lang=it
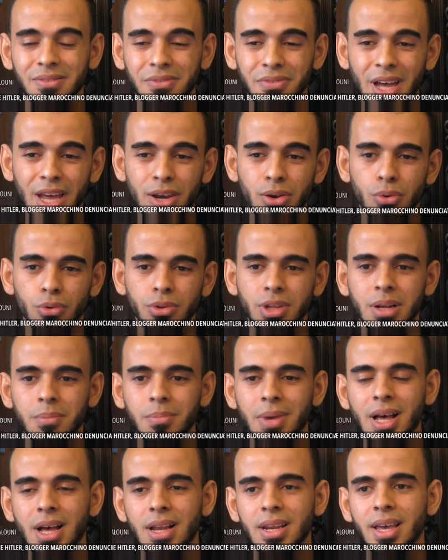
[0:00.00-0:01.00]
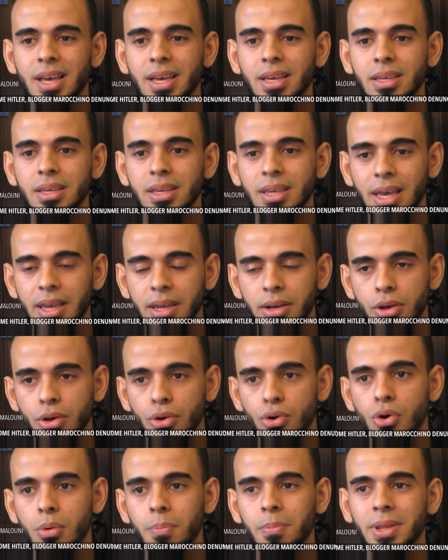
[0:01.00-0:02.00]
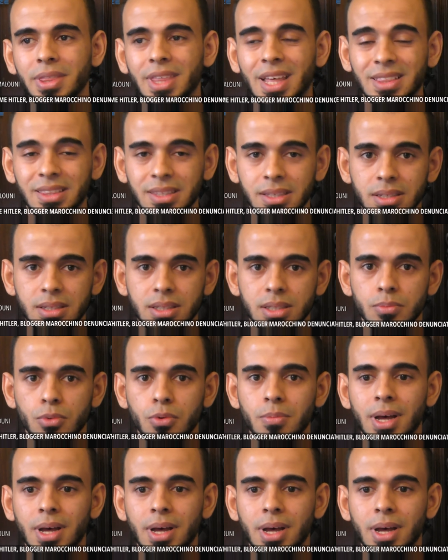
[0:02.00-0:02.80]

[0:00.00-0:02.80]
fanno del male anche in Europa, tantissimo